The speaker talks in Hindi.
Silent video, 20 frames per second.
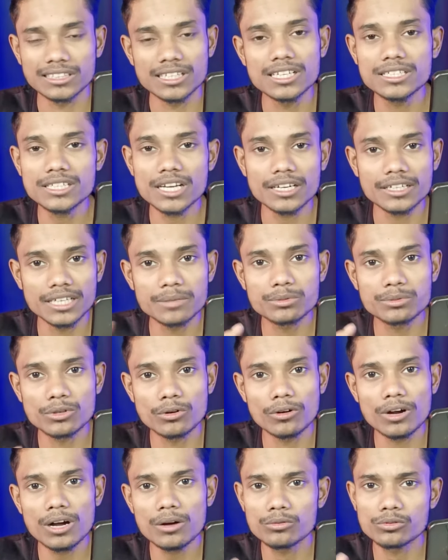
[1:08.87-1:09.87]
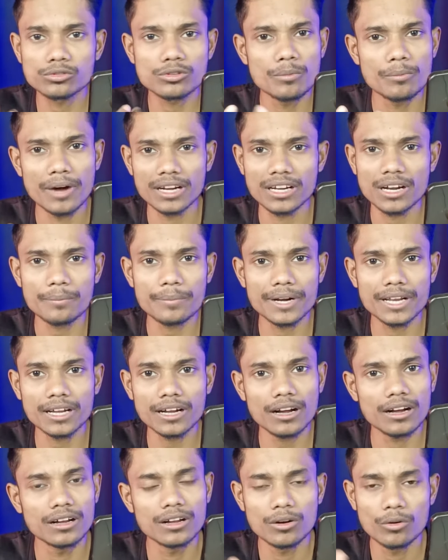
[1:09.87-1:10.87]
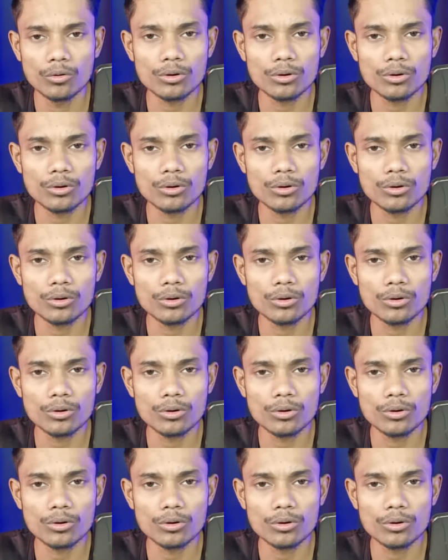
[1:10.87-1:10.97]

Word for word: तीन चार टिप्स होगा उसको मानना पड़ेगा